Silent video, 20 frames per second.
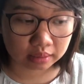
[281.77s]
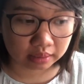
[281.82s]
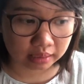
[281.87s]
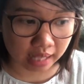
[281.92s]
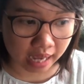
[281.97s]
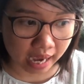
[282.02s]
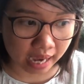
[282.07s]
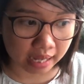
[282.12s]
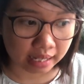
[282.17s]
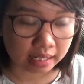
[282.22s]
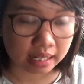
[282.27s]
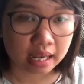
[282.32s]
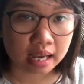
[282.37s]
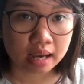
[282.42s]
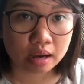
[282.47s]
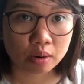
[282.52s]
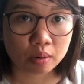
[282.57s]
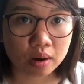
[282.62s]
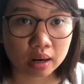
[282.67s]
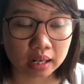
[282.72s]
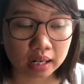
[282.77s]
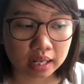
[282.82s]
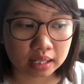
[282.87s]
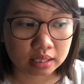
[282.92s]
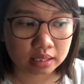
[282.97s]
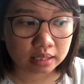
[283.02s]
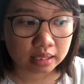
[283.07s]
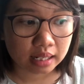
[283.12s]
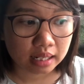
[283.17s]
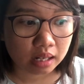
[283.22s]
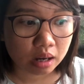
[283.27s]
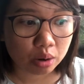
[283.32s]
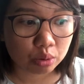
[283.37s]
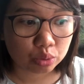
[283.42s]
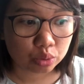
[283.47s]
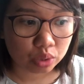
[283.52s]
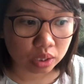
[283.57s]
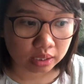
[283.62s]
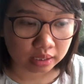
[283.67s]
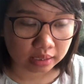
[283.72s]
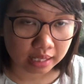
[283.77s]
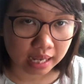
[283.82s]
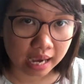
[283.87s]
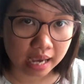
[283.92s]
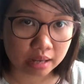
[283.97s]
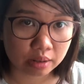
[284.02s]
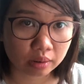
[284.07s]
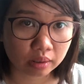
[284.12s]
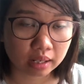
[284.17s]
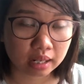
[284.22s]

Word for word: dài hoặc là những cái câu chuyện dài hoặc